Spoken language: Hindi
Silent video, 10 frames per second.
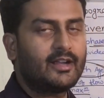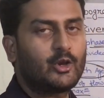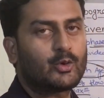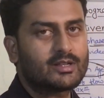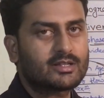
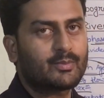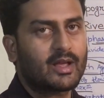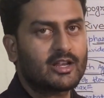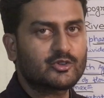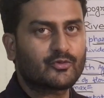इंड होने से
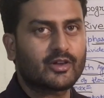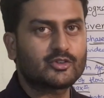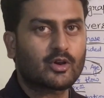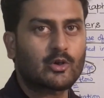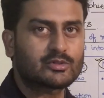पहले जो
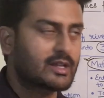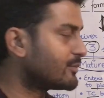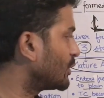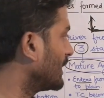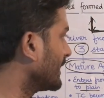फेज होगा उसे
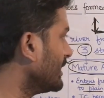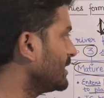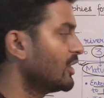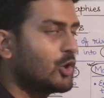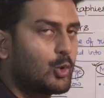हम बोलेंगे
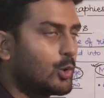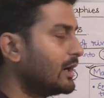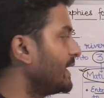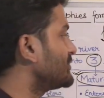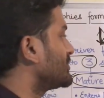
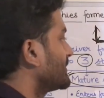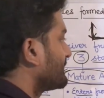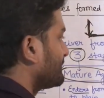ओल्ड एज